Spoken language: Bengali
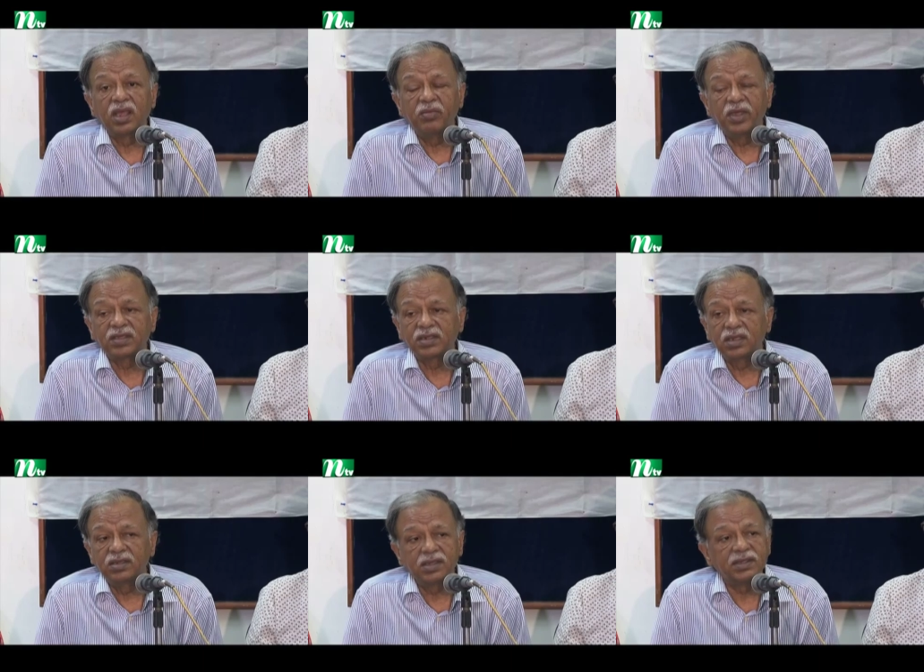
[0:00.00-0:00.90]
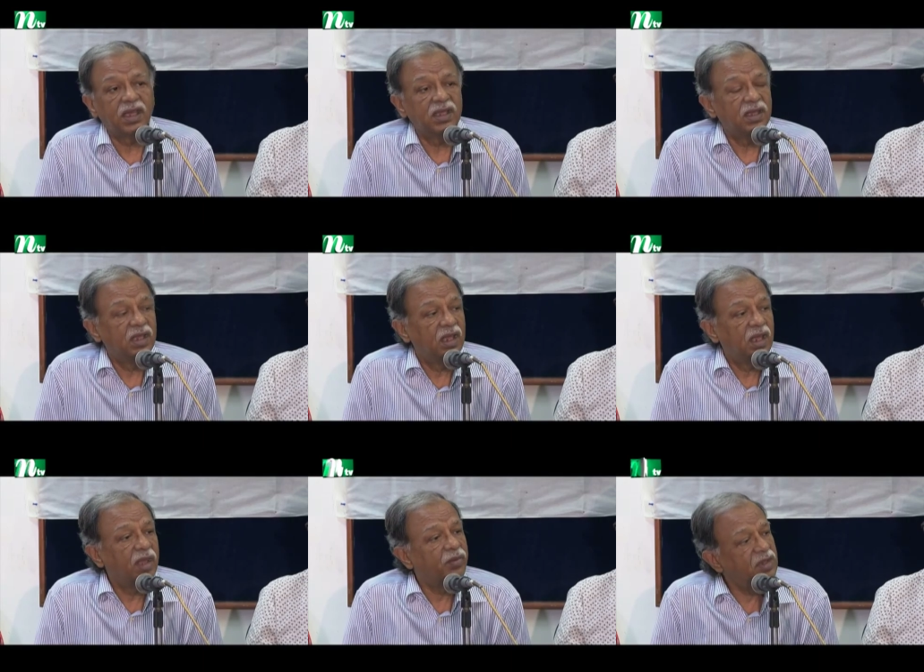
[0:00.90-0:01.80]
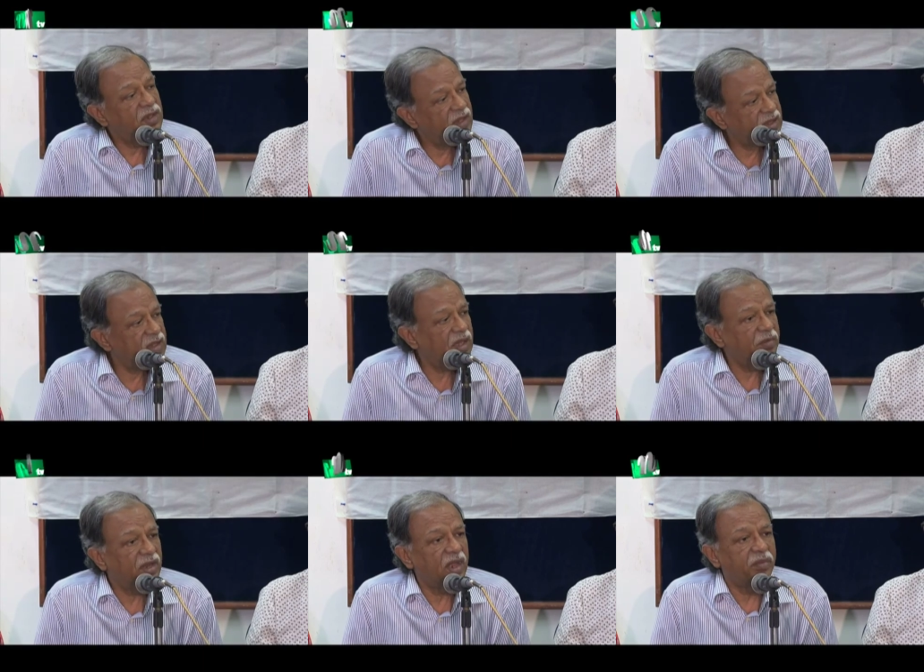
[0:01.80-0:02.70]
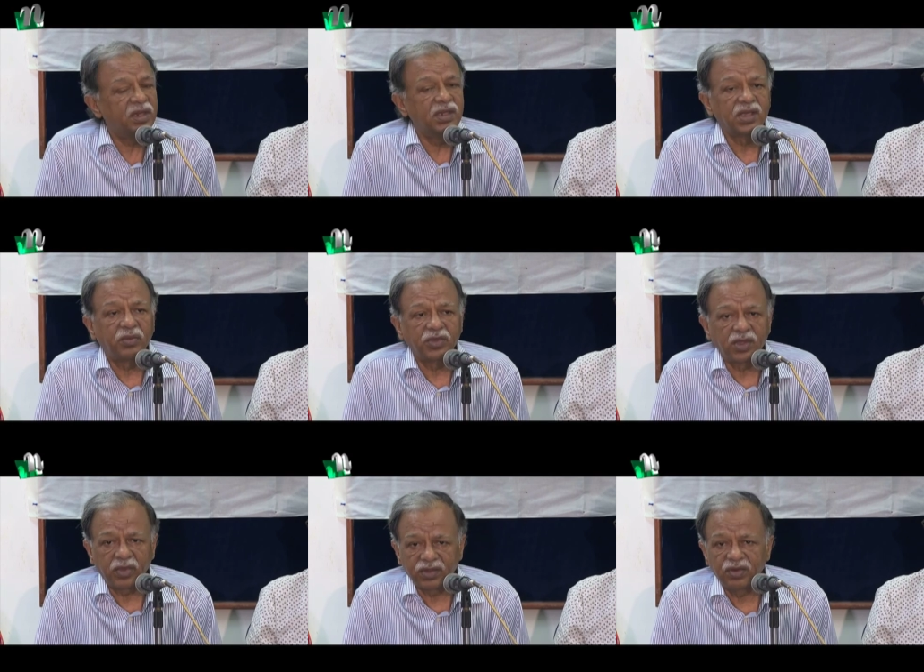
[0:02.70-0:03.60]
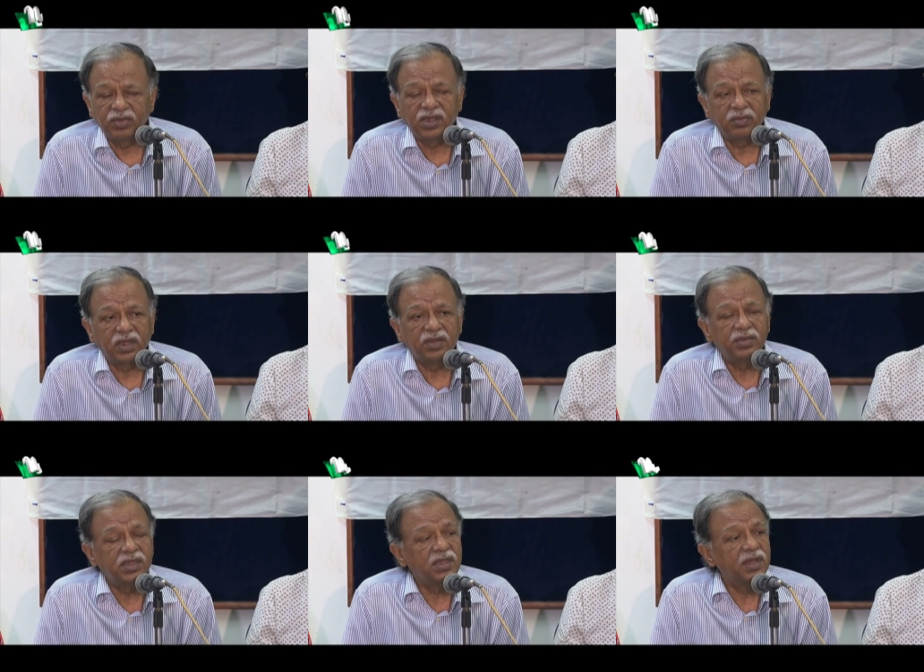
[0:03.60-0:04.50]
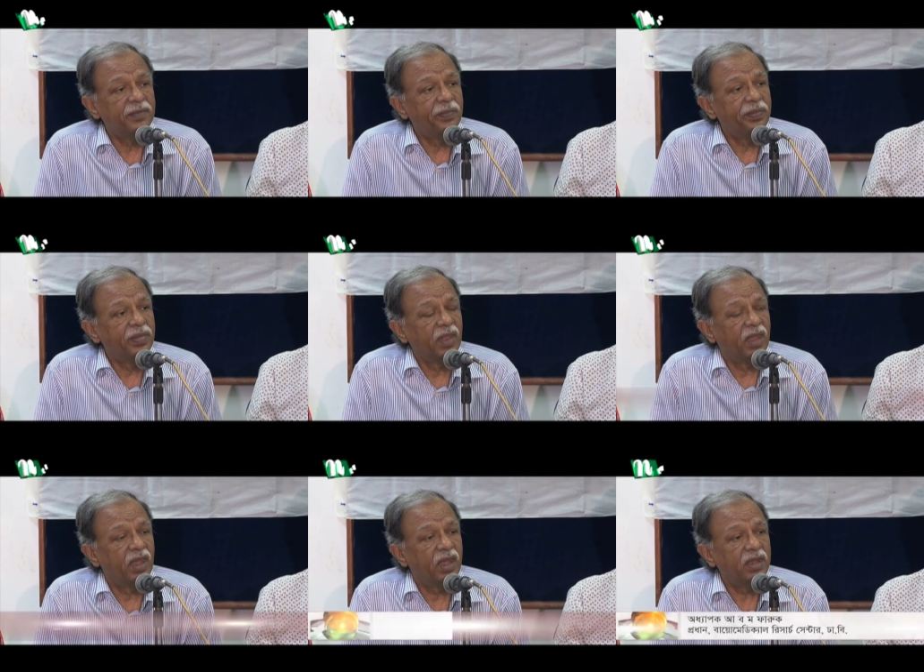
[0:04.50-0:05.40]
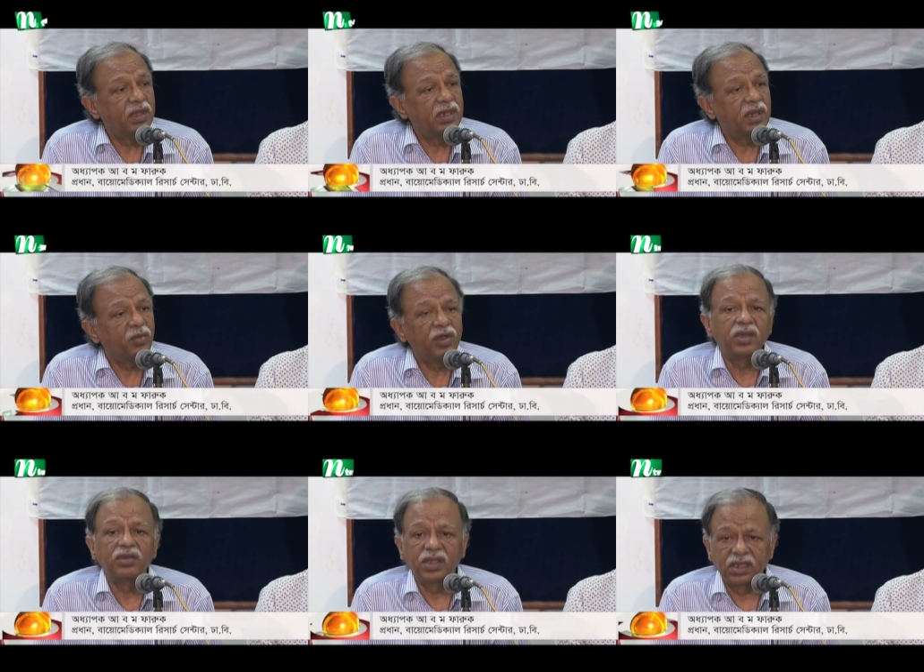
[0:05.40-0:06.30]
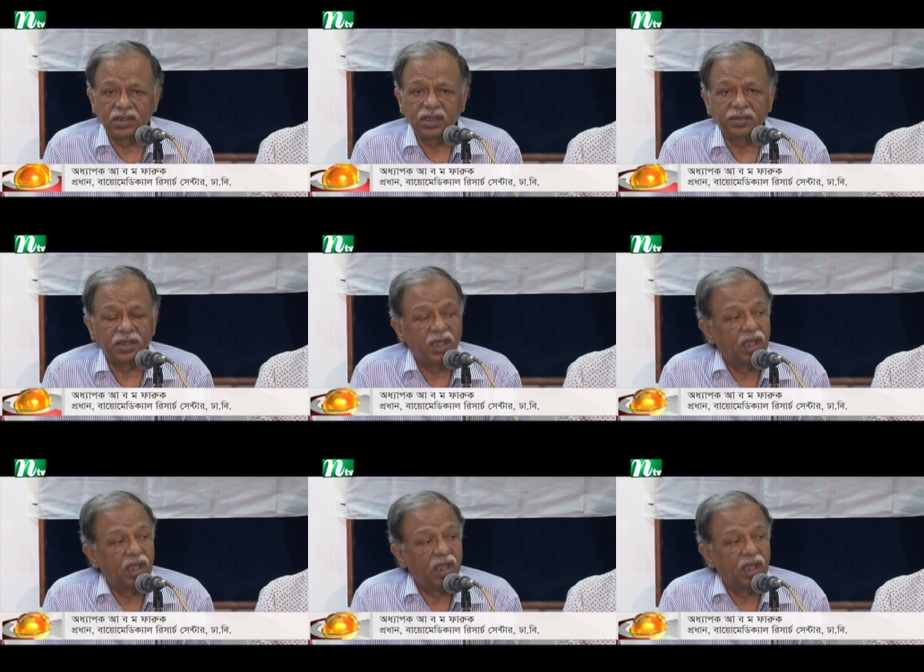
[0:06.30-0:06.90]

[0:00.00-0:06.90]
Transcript: এই মেসেজটা দিতে চাই এবং দিয়েছি আমরা আপনাদের সংবাদকর্মীদের মাধ্যমে যে এটা বয়ল করে খেতে হবে